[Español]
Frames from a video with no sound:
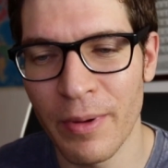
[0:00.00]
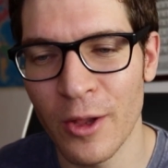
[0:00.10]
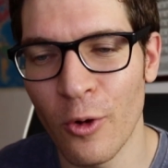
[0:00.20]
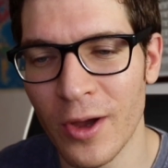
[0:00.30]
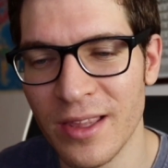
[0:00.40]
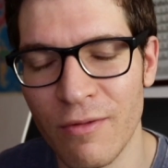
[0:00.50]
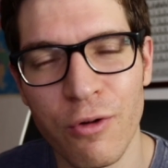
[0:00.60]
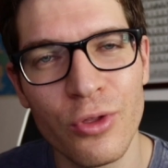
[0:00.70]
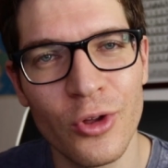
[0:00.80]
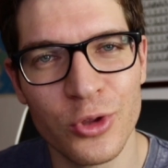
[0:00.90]
pero en el
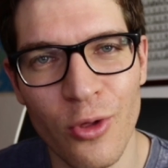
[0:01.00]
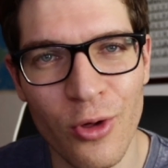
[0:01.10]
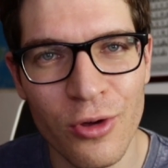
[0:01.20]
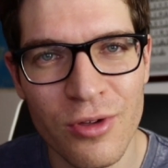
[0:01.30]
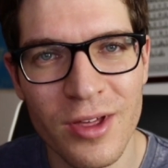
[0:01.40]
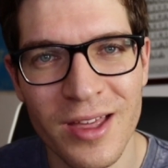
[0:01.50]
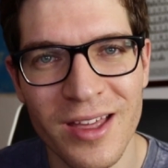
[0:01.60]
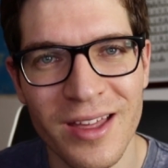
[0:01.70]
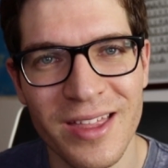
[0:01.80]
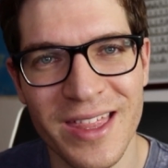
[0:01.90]
fondo todos
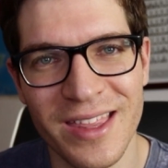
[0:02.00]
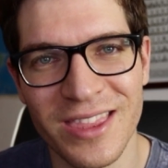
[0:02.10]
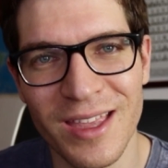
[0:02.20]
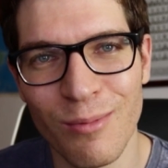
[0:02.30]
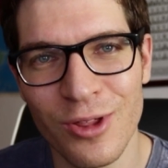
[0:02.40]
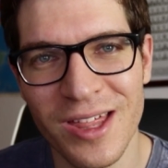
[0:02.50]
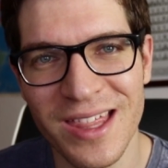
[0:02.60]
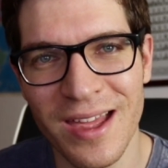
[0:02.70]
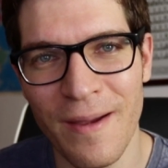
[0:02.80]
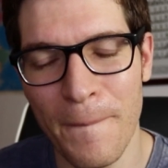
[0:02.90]
sentimos
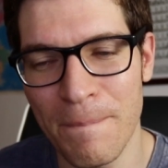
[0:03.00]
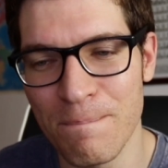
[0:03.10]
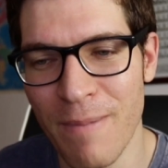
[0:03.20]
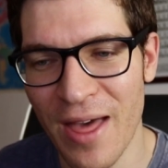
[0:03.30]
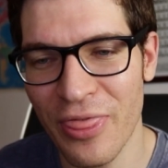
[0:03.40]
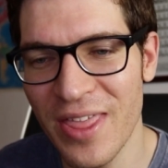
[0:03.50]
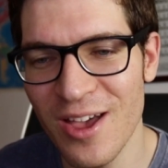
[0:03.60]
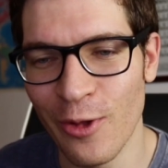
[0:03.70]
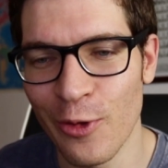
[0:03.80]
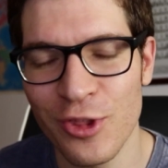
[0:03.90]
ese
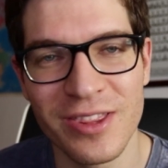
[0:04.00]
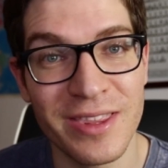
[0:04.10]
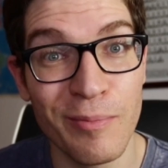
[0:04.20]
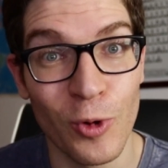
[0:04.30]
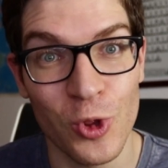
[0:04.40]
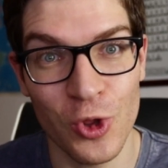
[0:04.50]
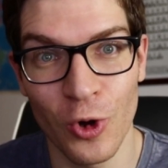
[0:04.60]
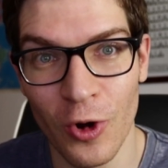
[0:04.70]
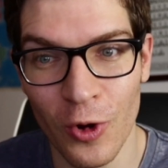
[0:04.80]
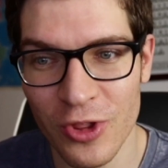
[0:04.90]
vacío, nos sentimos
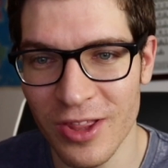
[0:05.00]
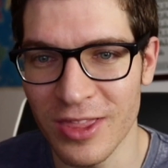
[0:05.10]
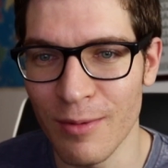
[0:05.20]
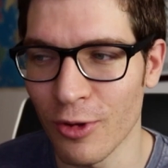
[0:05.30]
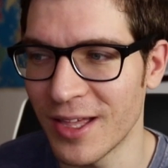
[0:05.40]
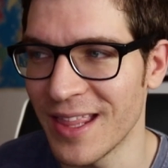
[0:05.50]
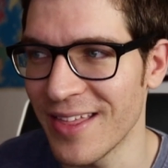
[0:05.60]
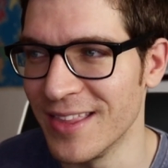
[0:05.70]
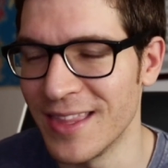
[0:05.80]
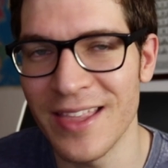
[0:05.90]
solos, sentimos que
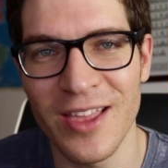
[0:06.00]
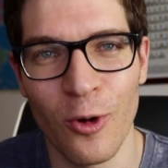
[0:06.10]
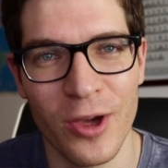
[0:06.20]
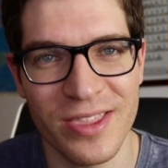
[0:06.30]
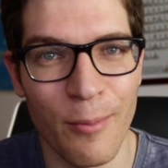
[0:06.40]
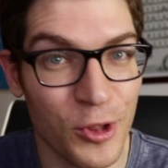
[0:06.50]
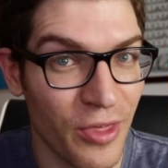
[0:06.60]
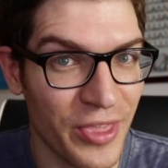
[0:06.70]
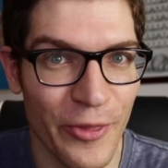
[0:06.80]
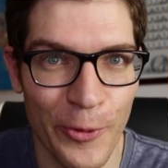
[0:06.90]
nadie entiende lo que
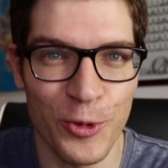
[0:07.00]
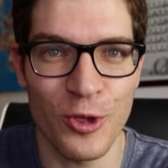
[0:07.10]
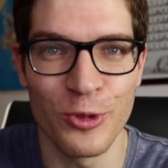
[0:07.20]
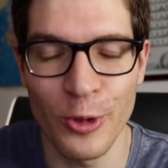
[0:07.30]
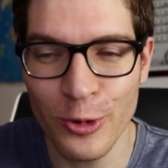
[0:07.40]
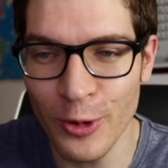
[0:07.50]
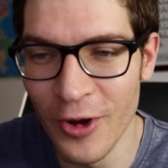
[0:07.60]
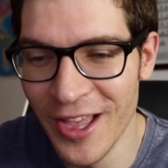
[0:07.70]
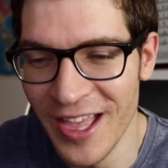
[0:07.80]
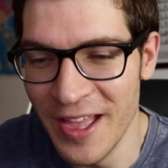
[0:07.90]
estamos haciendo en nuestro entorno.